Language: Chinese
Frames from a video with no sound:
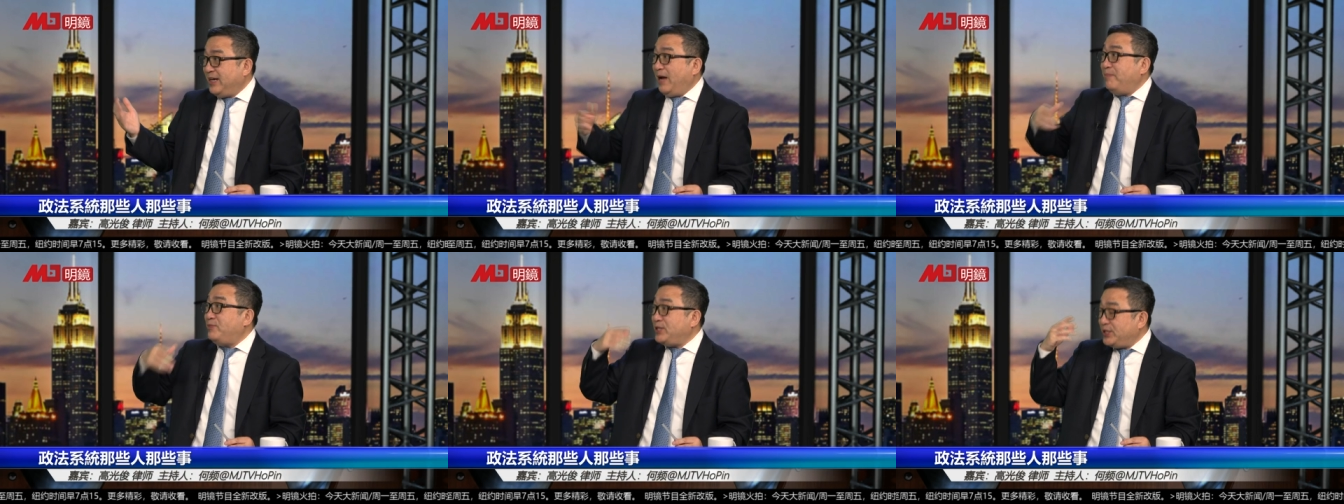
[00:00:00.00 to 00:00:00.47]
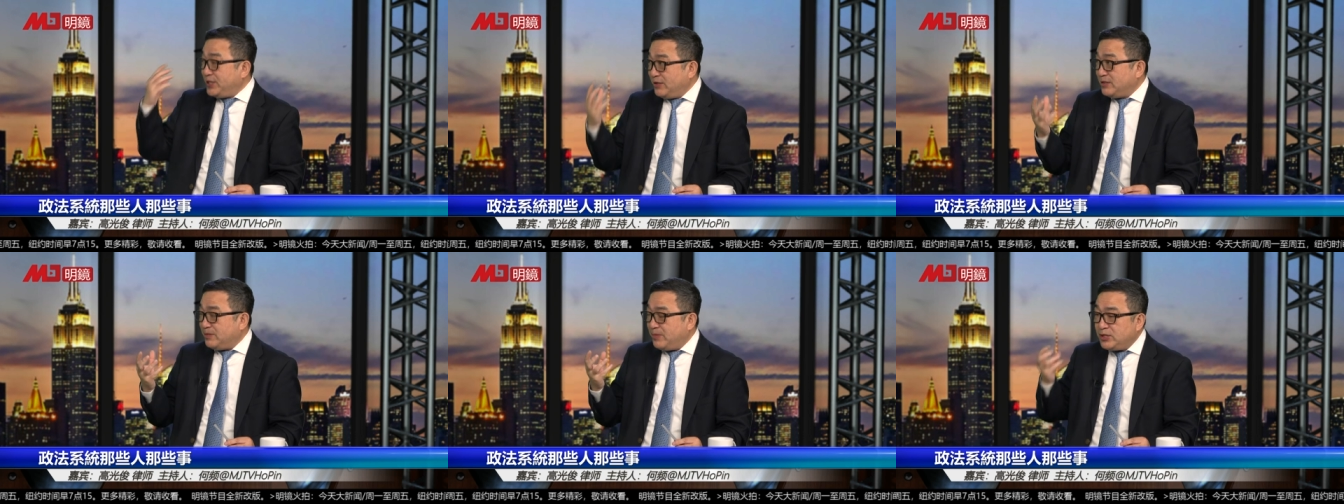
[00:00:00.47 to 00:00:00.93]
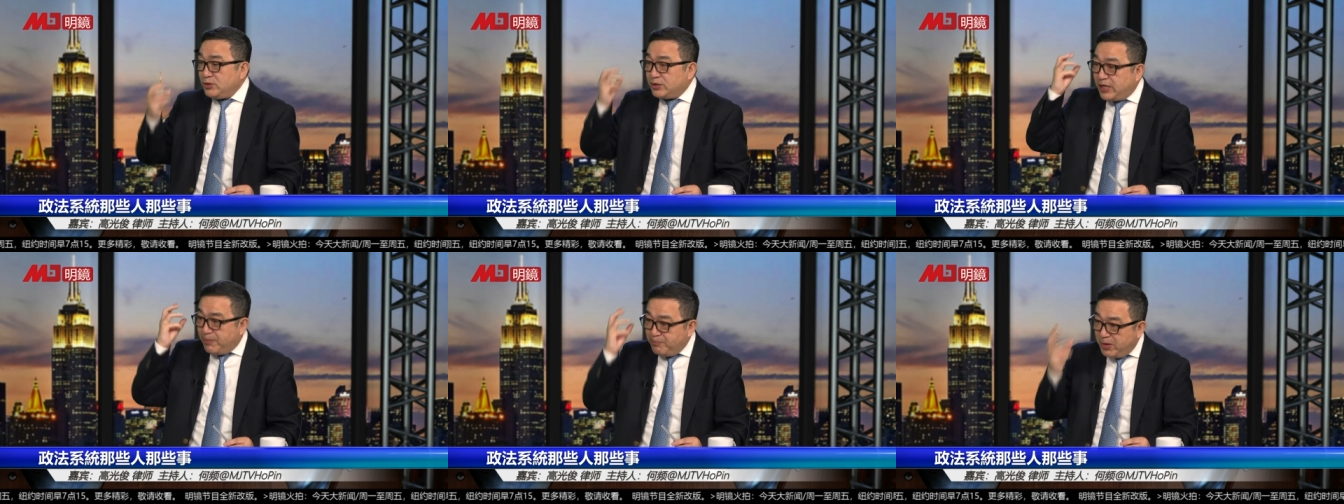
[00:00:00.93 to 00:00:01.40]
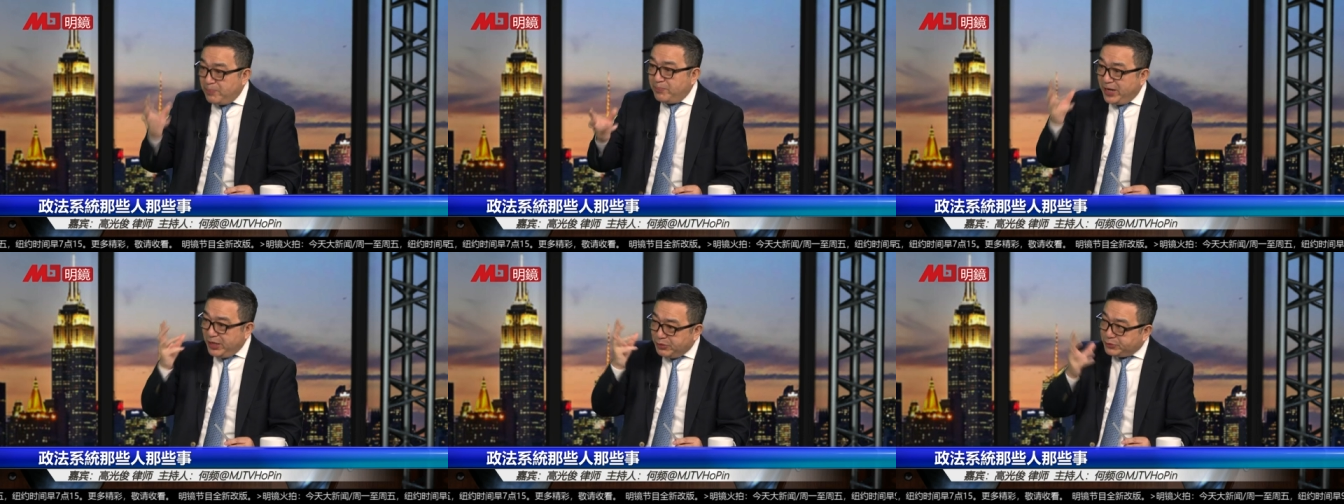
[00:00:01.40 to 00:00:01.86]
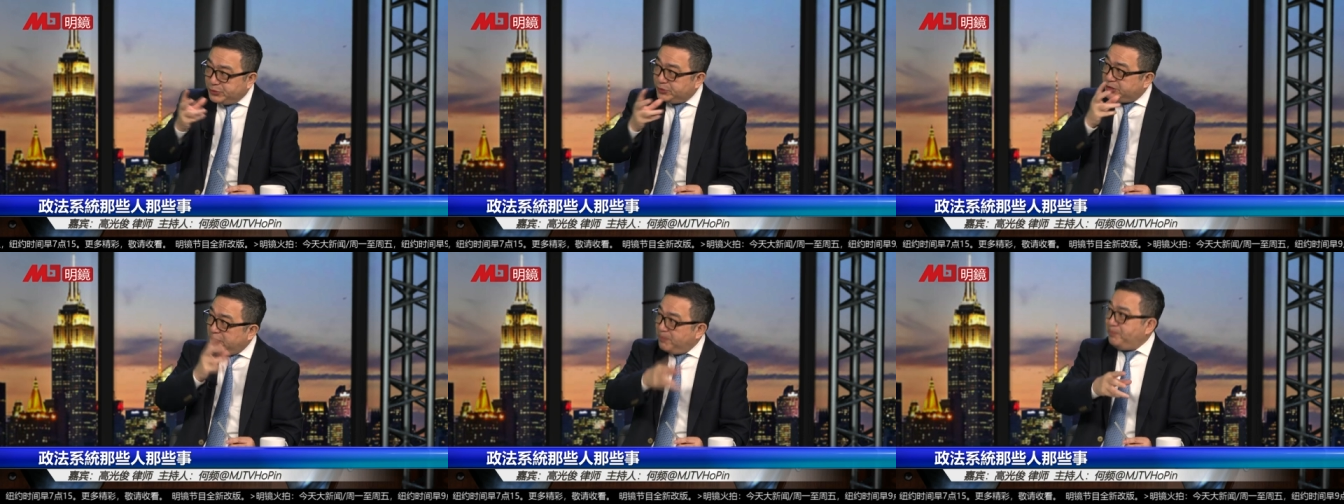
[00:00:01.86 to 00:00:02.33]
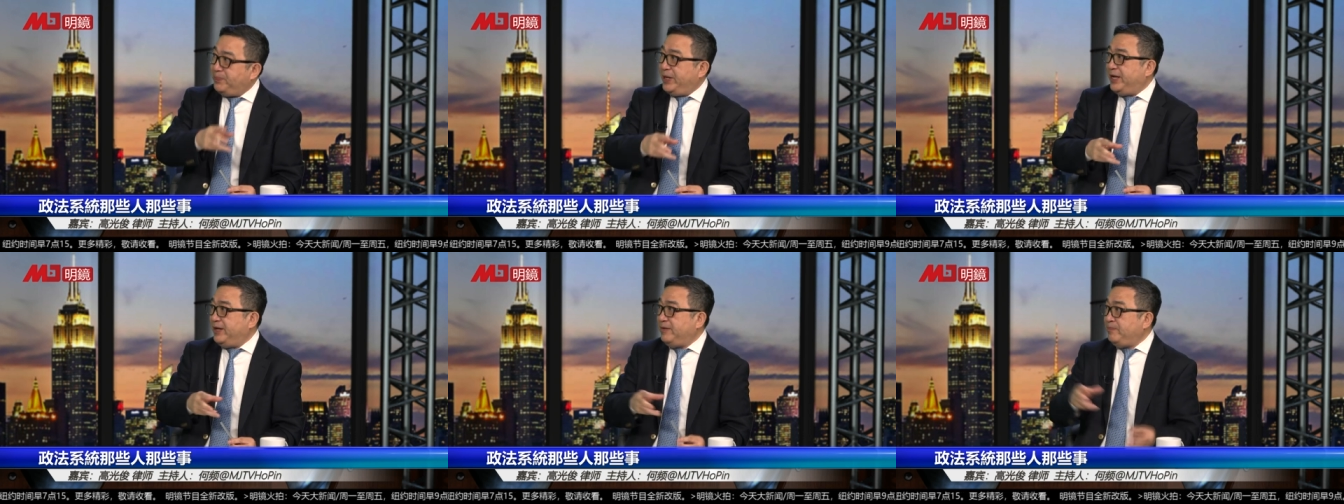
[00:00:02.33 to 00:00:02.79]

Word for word: 还不像样子吗？就根本没有去甄别。